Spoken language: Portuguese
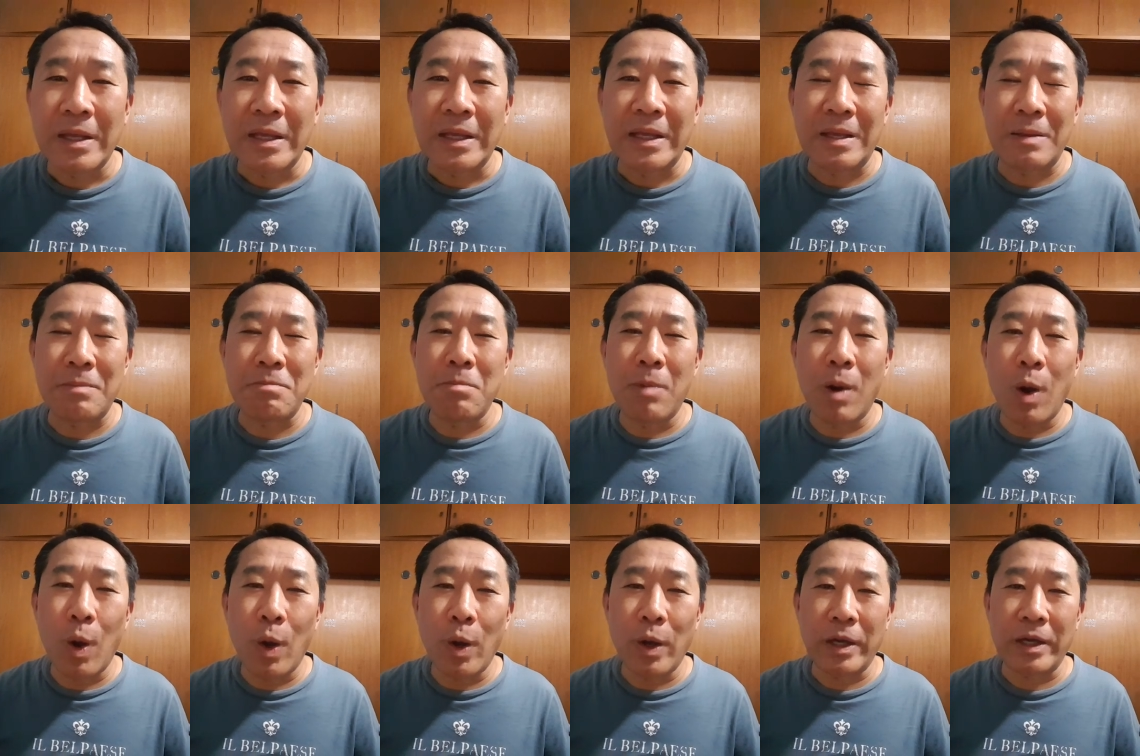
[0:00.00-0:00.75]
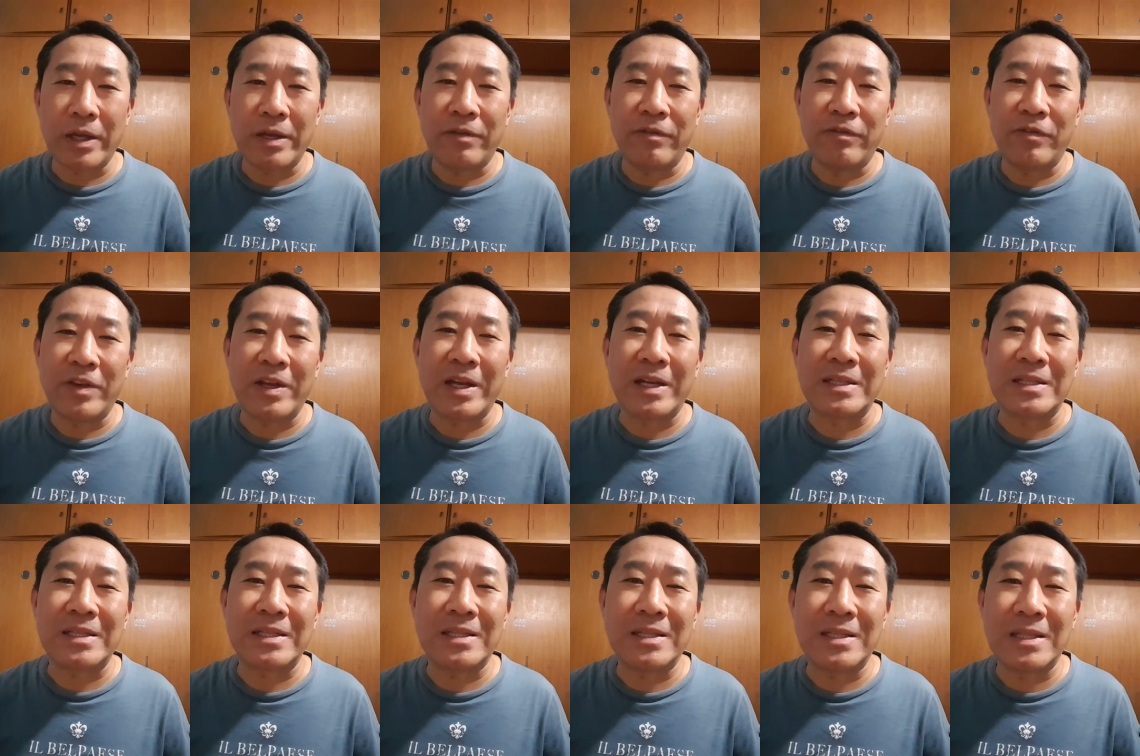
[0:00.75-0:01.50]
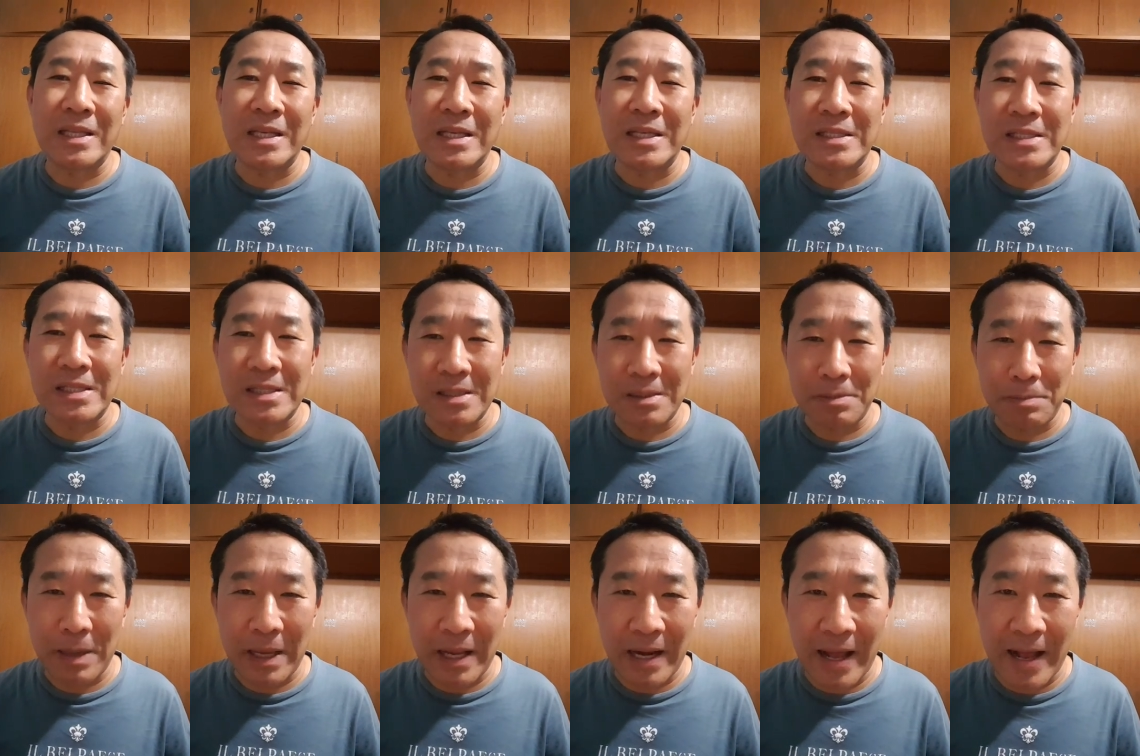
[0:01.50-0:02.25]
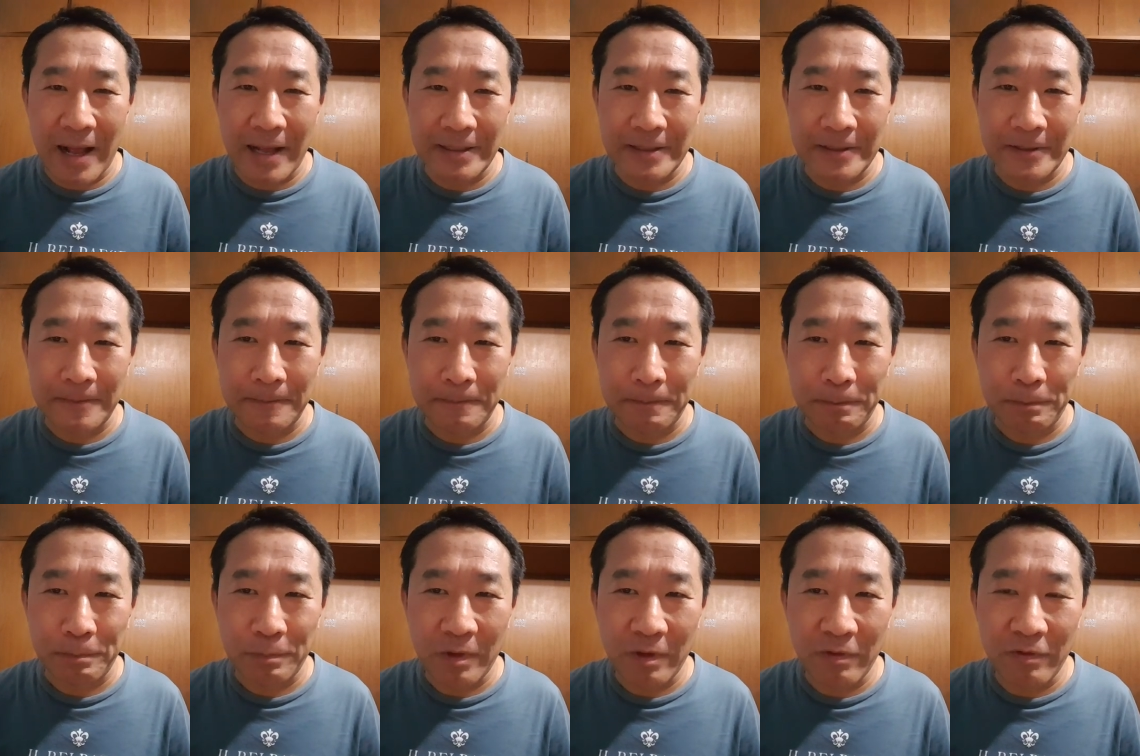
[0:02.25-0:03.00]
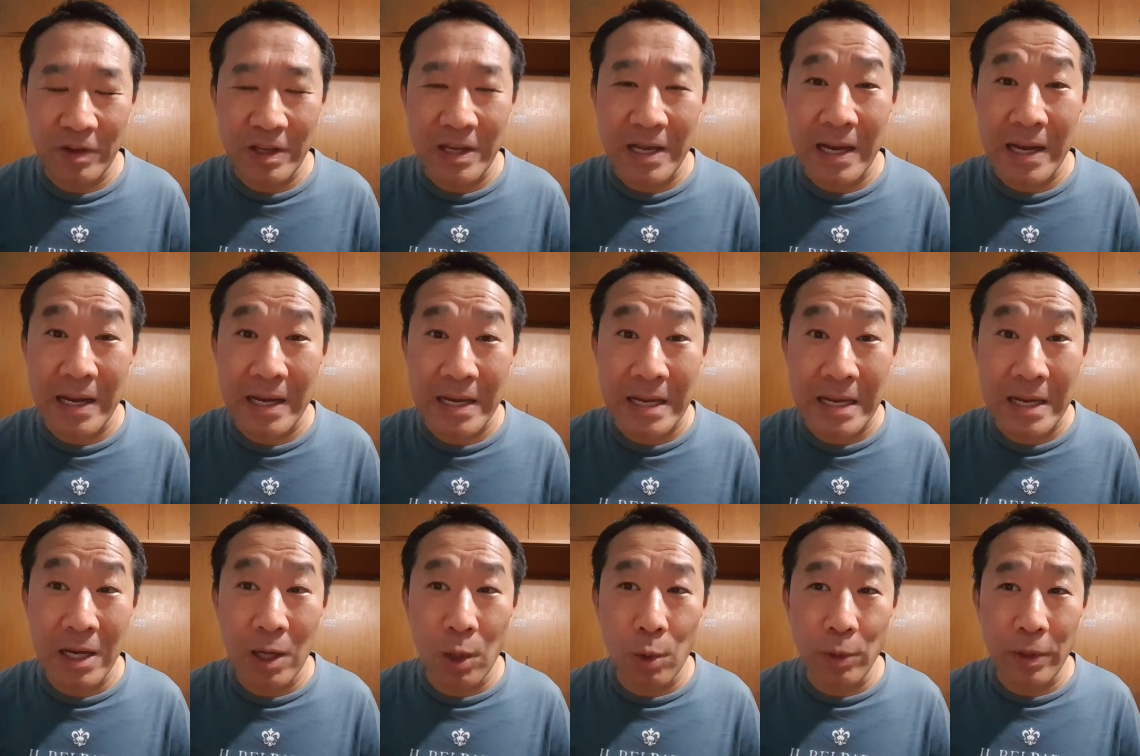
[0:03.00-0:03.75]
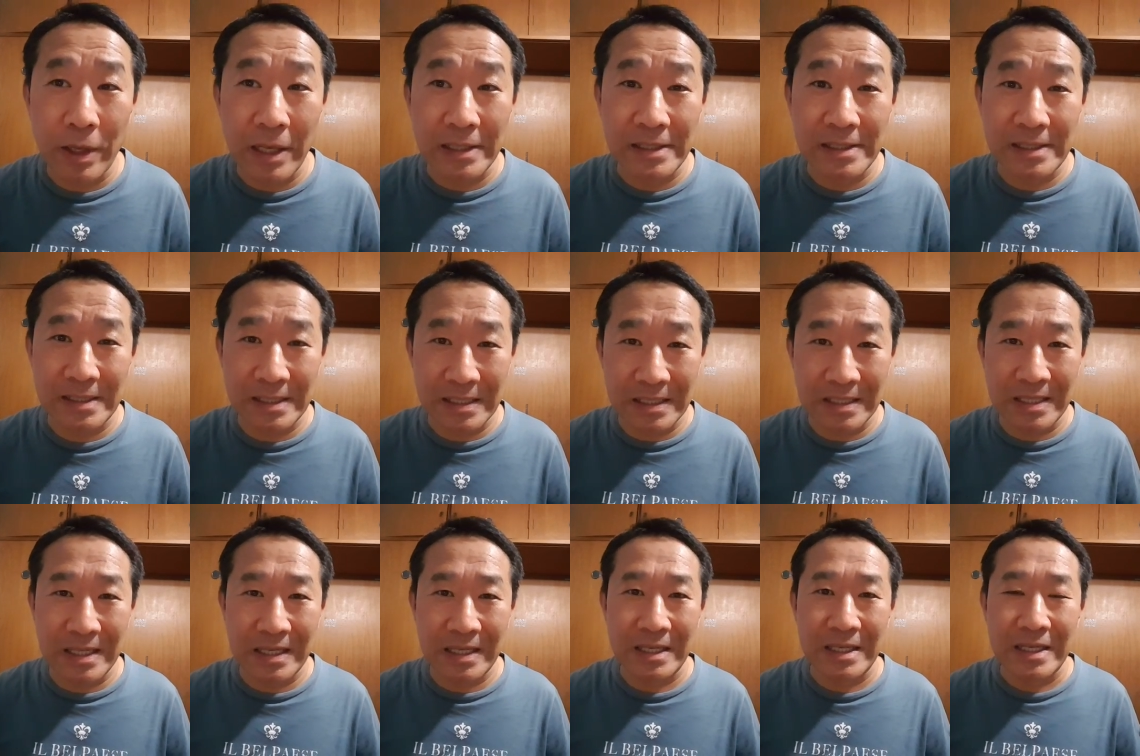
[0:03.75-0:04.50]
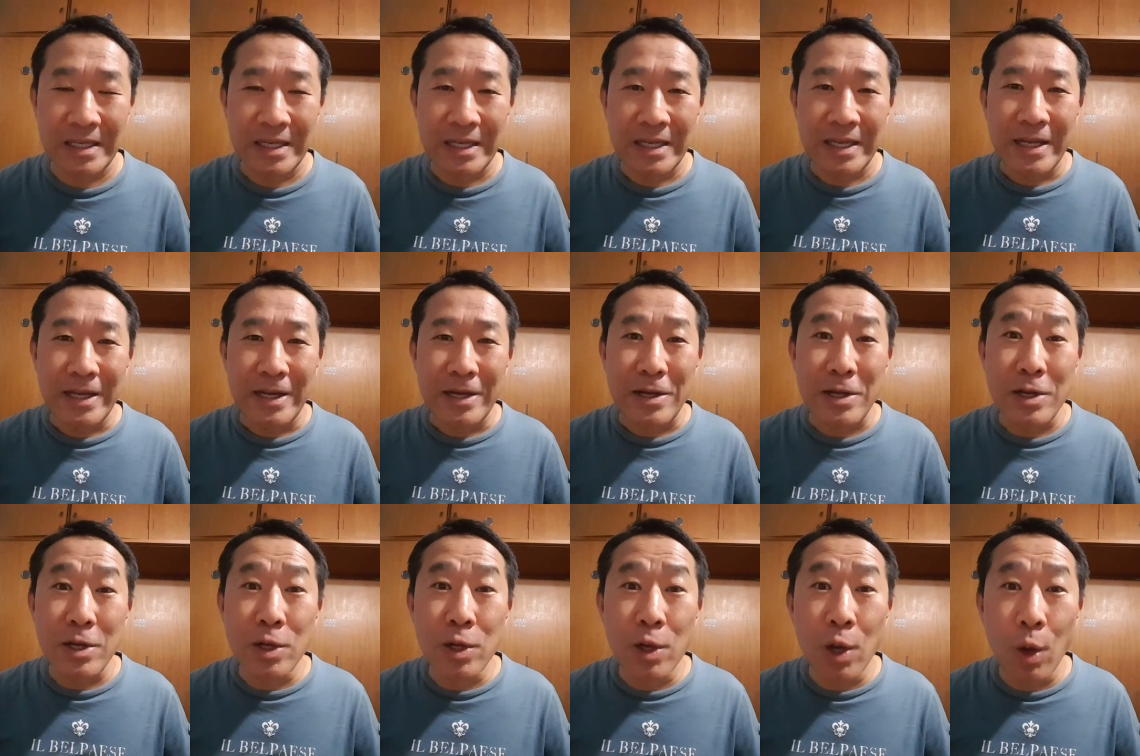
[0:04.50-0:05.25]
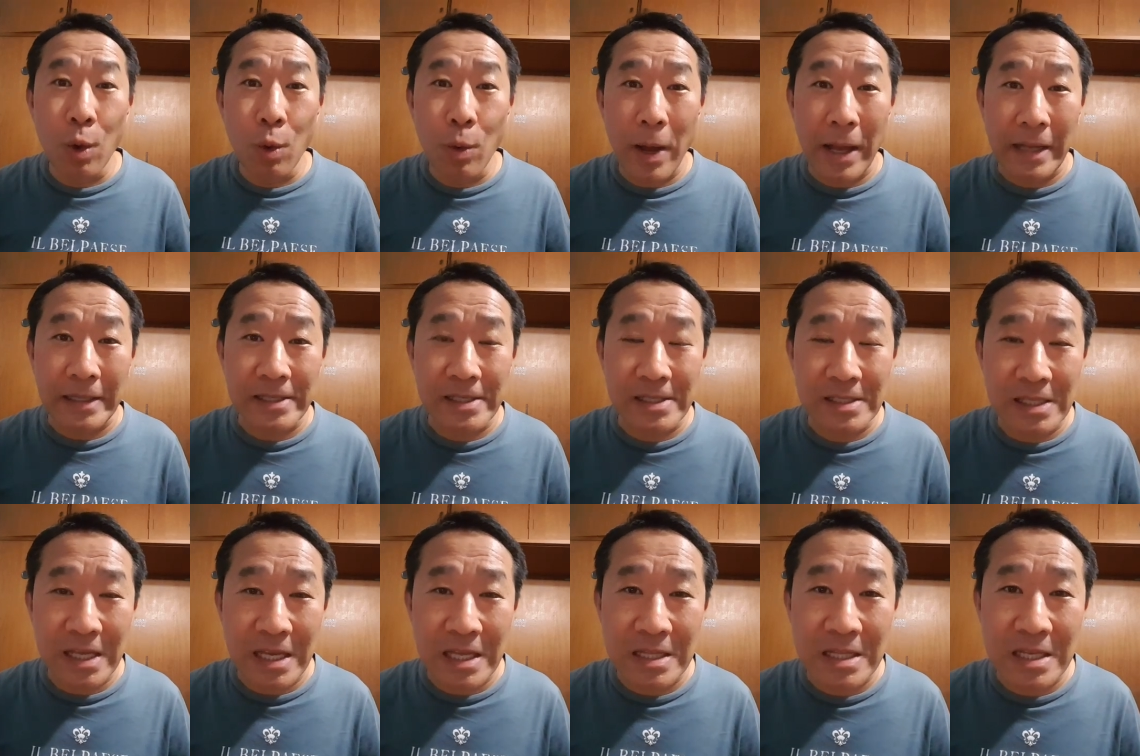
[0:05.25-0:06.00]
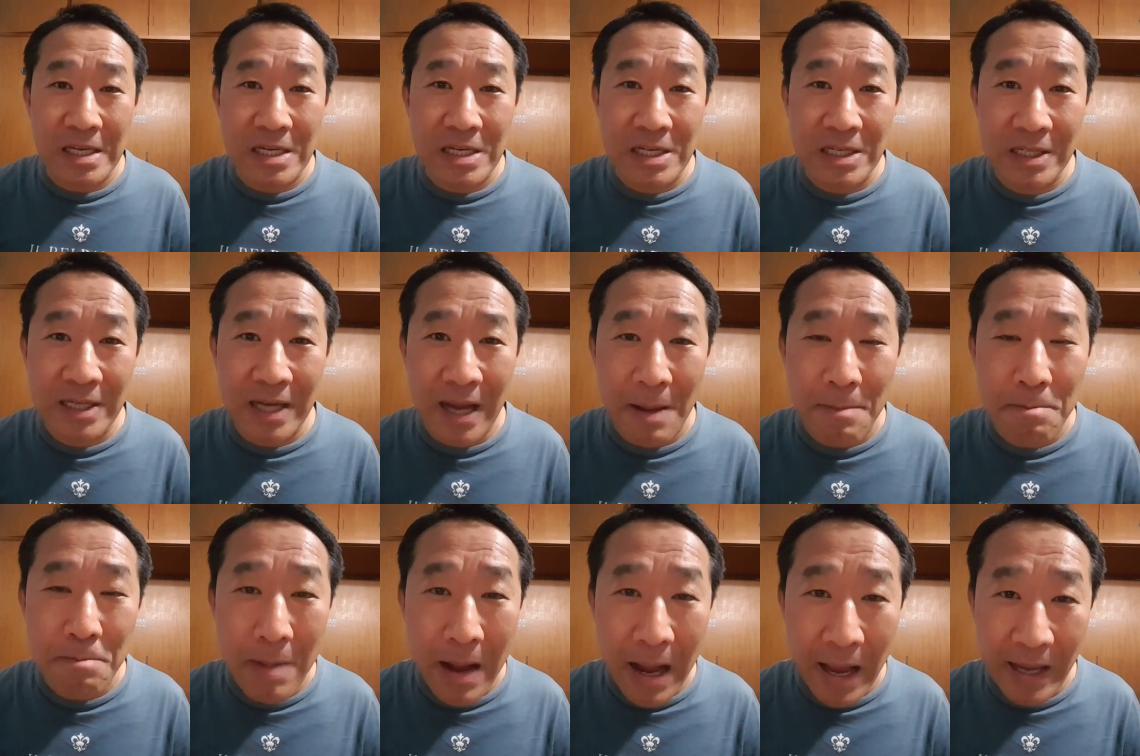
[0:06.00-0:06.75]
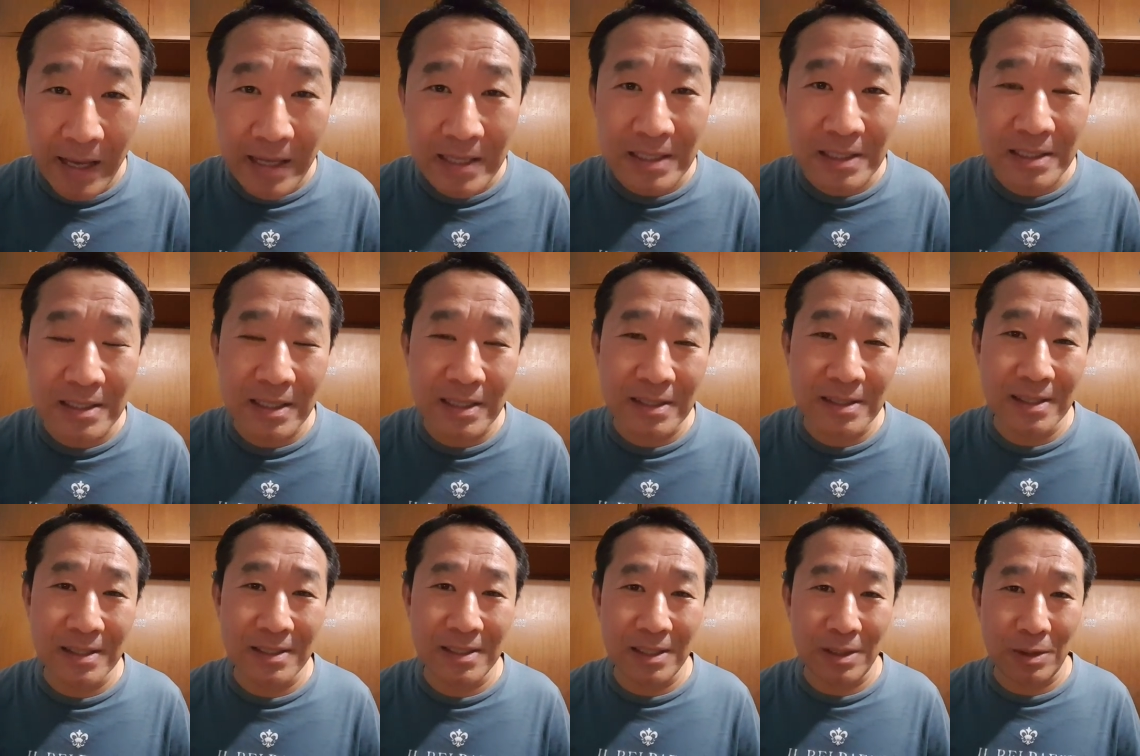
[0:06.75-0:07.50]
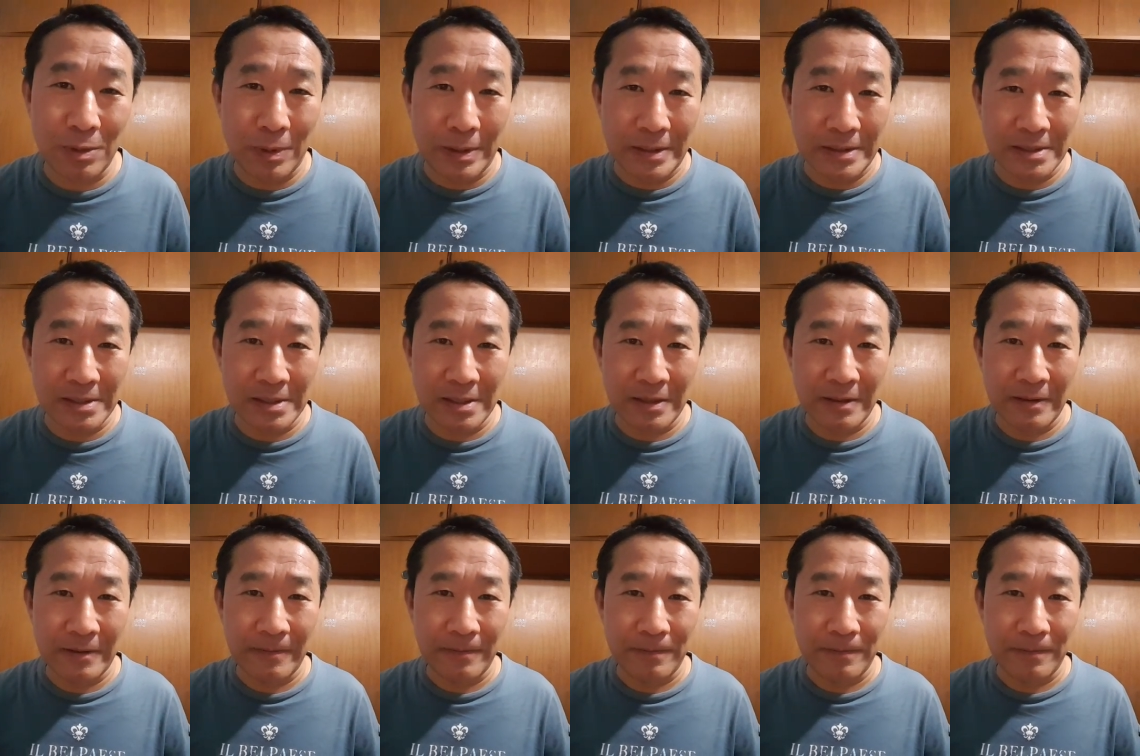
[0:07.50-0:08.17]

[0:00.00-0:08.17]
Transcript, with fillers: que morre fica desesperada, fica enlouquecida, não aceita jamais essa situação.